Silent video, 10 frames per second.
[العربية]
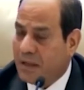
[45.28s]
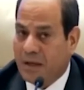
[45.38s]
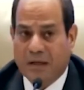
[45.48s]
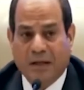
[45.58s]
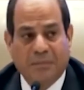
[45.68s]

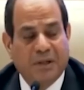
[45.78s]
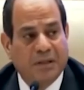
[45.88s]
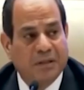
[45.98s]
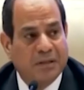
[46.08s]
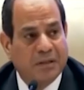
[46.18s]
انا
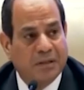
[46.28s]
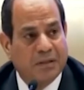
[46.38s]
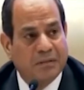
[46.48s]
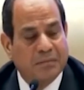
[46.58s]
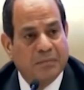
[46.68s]
يمكن آه،
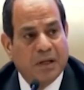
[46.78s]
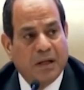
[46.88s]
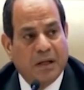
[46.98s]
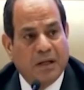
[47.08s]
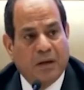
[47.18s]

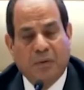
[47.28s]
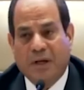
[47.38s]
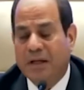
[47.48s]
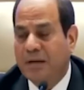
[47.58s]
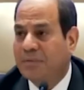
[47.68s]
لو
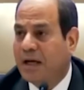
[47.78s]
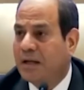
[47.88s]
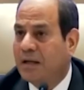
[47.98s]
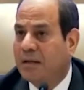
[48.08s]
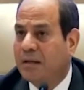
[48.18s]
اتكلمت على
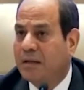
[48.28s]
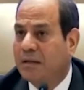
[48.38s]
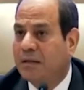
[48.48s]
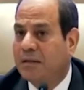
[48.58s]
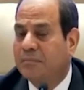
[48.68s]
آه،